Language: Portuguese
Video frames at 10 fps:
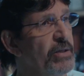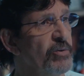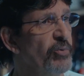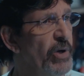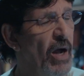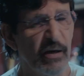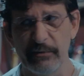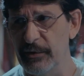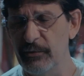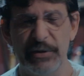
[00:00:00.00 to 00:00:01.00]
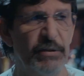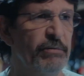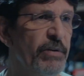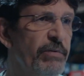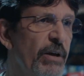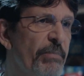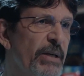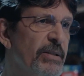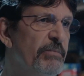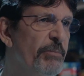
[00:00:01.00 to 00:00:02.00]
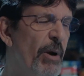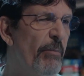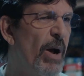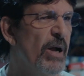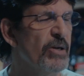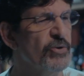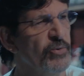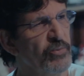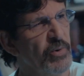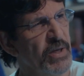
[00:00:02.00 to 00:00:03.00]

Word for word: incurável e vivia para cima e para baixo com